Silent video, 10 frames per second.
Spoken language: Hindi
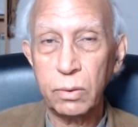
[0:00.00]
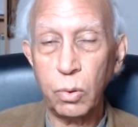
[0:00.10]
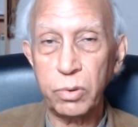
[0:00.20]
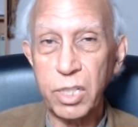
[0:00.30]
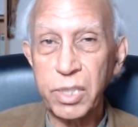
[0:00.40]

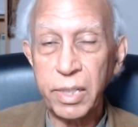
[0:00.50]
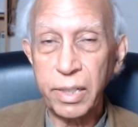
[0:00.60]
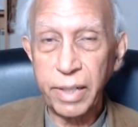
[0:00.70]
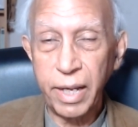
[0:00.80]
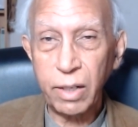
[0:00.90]
तो जिस दिन
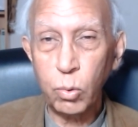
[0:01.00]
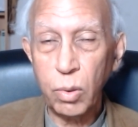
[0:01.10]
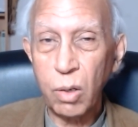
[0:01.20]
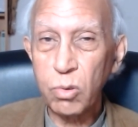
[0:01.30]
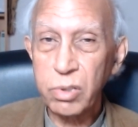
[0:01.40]
अटैक
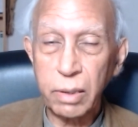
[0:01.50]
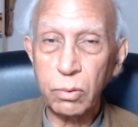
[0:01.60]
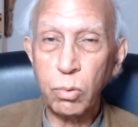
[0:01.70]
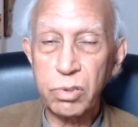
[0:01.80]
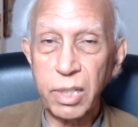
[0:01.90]
हुआ उसके
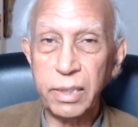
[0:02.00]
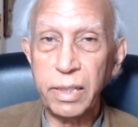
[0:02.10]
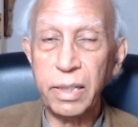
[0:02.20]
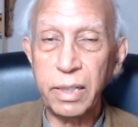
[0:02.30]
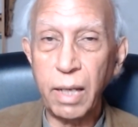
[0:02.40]
दूसरे
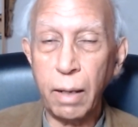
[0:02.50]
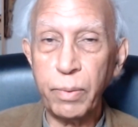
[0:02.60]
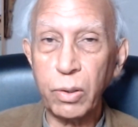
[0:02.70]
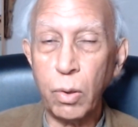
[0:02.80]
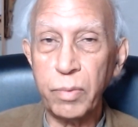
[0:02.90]
दिन ही यहाँ
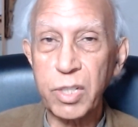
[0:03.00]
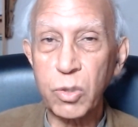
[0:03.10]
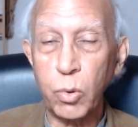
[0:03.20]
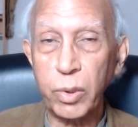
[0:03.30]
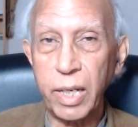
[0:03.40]
पे
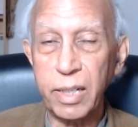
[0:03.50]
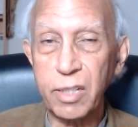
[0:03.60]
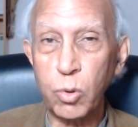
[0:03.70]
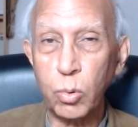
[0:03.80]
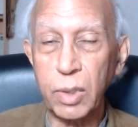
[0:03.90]
कॉमलिस्टों ने कहना
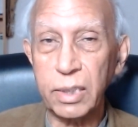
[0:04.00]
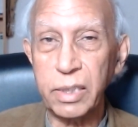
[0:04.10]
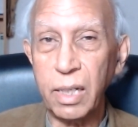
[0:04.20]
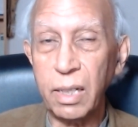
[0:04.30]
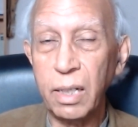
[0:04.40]
शुरू कर
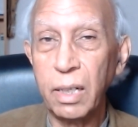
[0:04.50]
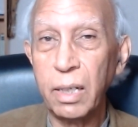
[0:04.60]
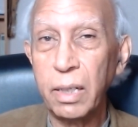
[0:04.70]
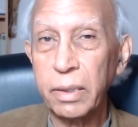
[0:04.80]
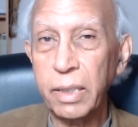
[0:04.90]
दिया
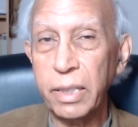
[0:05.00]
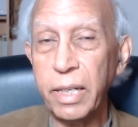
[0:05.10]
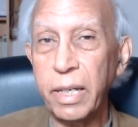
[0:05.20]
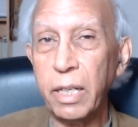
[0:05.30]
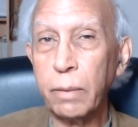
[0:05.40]
कि
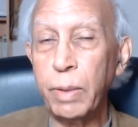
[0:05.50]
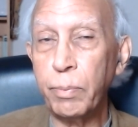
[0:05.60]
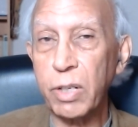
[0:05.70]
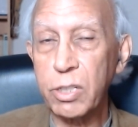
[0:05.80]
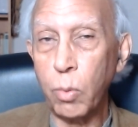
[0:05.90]
ये एक
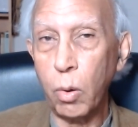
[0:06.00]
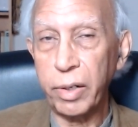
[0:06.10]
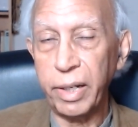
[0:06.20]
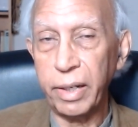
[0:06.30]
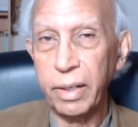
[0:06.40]
पीपल्स
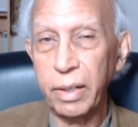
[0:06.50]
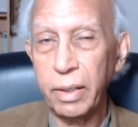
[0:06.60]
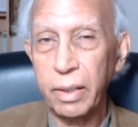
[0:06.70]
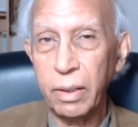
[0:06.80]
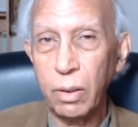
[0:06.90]
वॉर है
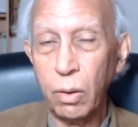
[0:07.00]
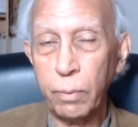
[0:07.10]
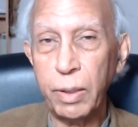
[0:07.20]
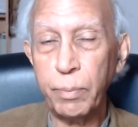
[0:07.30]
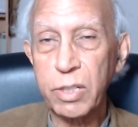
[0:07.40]
और
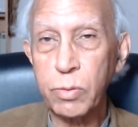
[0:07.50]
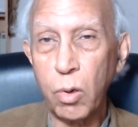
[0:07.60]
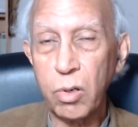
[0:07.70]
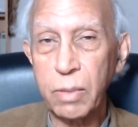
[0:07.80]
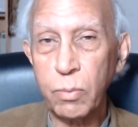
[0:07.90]
पीपल्स वॉर से